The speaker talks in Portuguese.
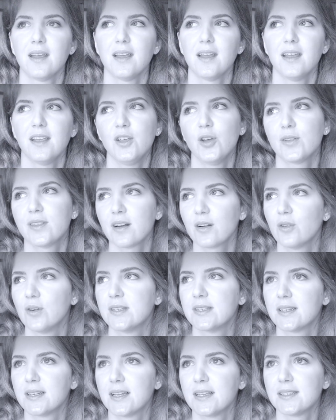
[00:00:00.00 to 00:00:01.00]
E outra
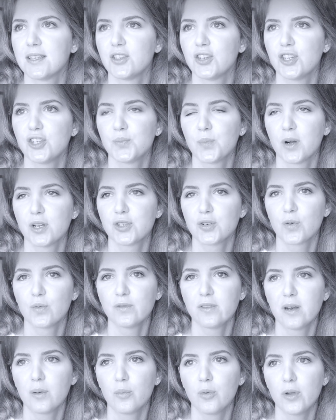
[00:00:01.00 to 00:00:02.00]
coisa, né? Se a gente pode
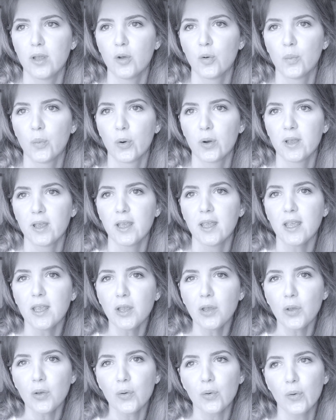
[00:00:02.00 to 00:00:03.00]
contribuir um
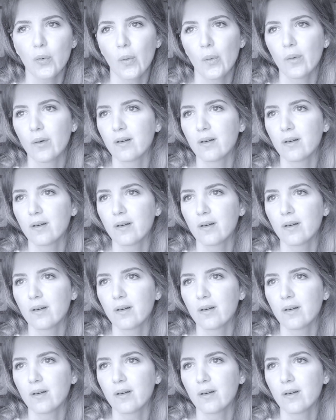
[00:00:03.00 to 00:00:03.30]
pouquinho